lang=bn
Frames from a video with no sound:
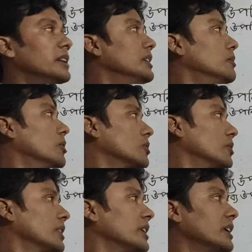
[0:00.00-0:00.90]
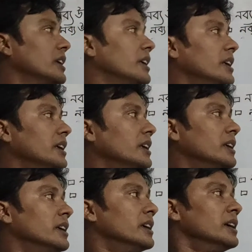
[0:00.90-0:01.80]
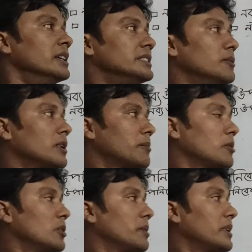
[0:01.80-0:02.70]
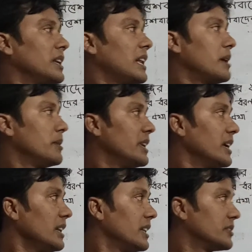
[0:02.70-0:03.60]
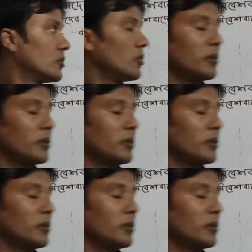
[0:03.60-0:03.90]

নির্ভর করে যেমন আমরা বলতে পারি লাইবেরিয়া লেসোতো